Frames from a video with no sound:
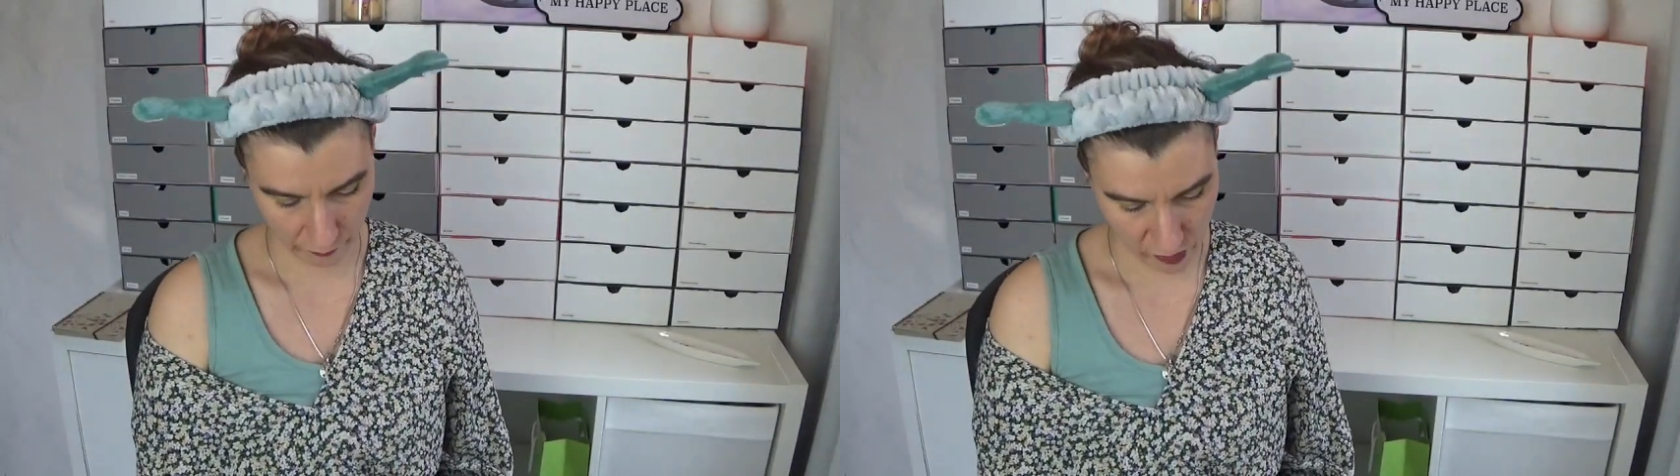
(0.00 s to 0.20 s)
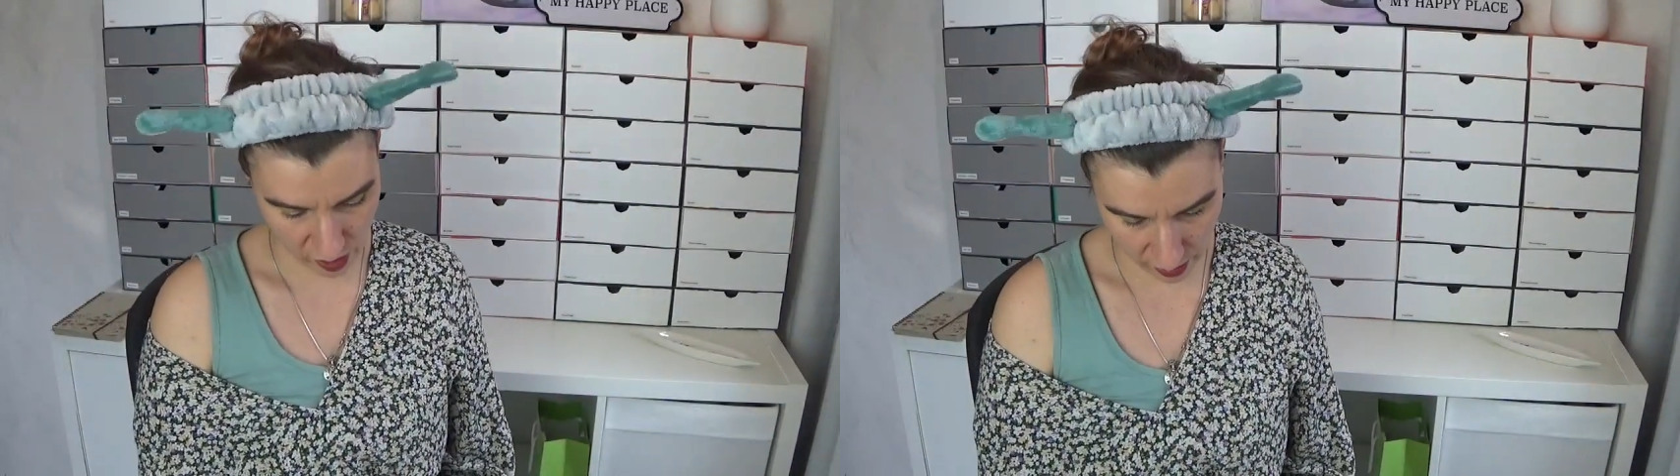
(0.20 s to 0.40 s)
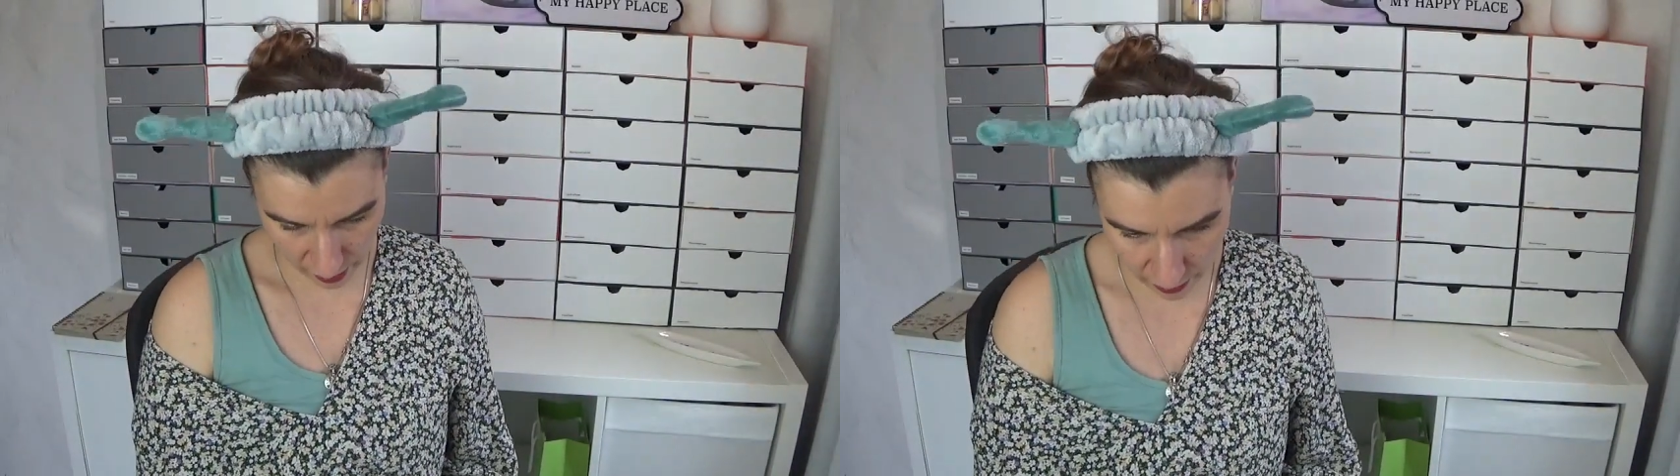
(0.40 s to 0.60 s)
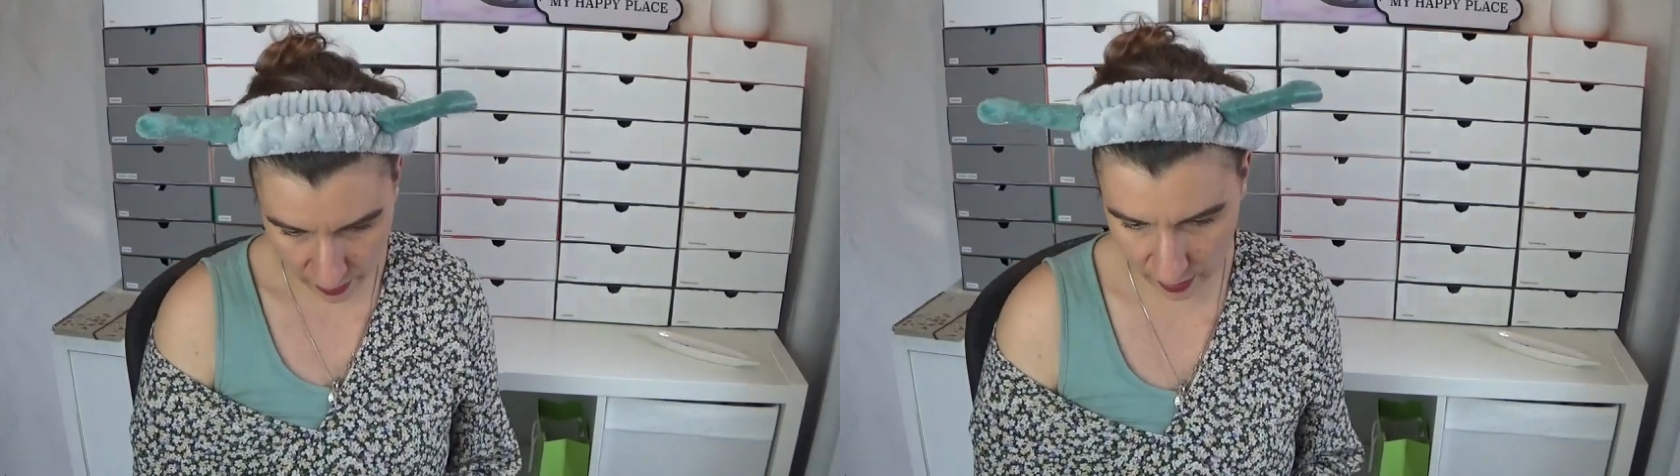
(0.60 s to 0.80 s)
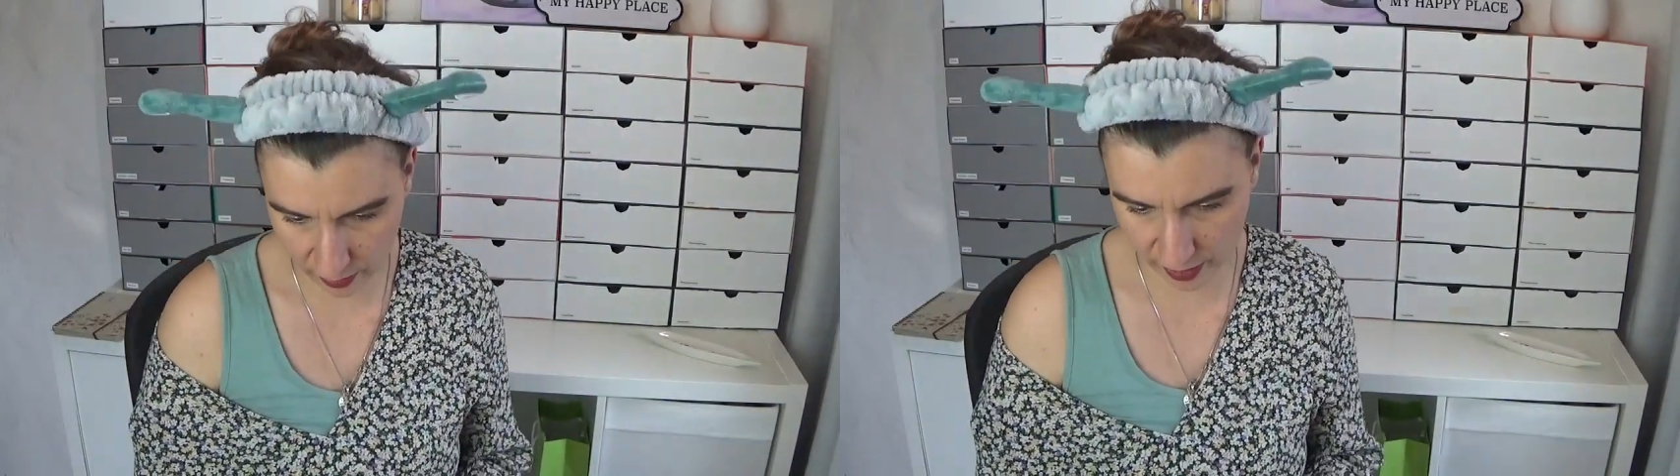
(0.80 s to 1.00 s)
wie sie
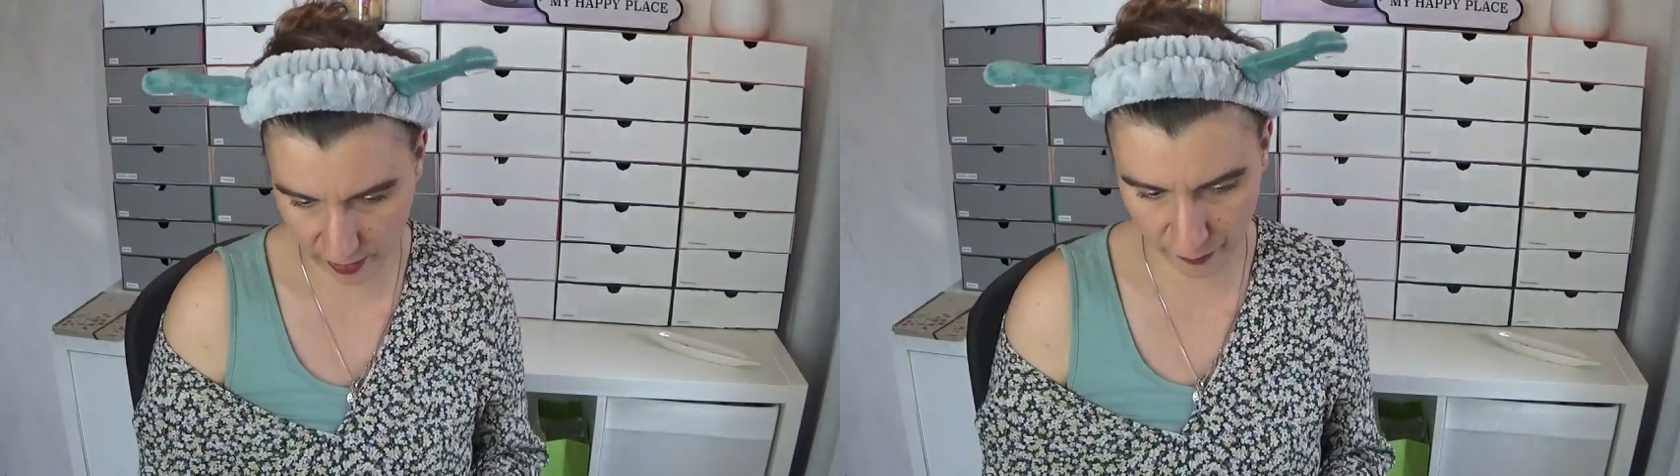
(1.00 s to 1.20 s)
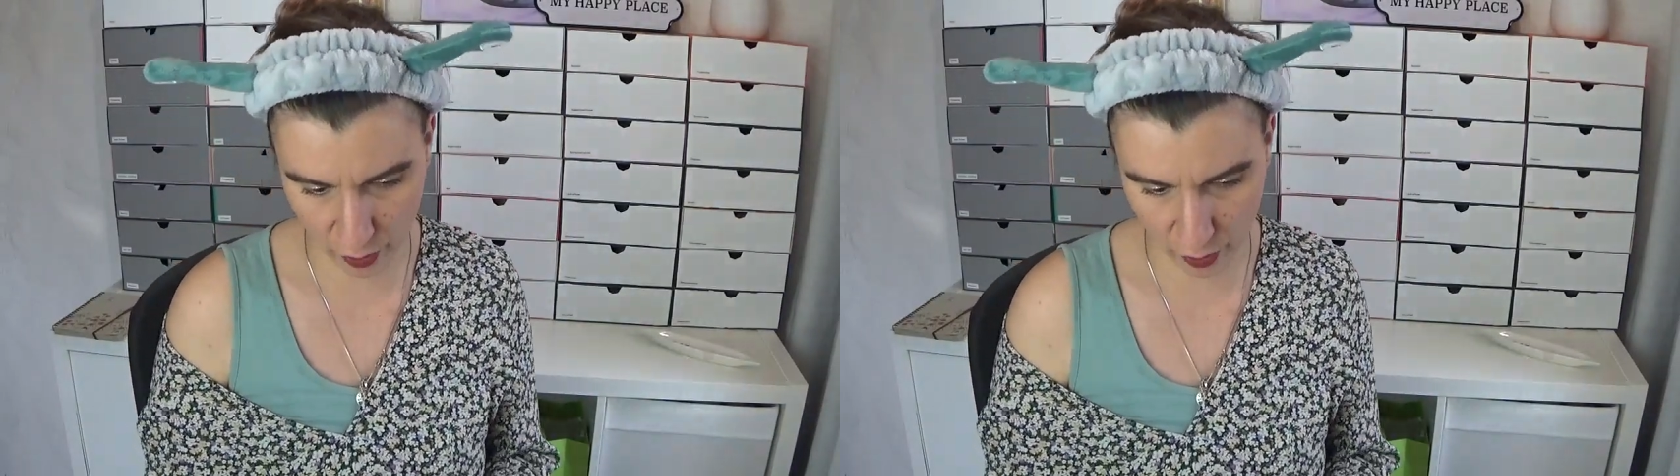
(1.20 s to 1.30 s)
sonst so sind,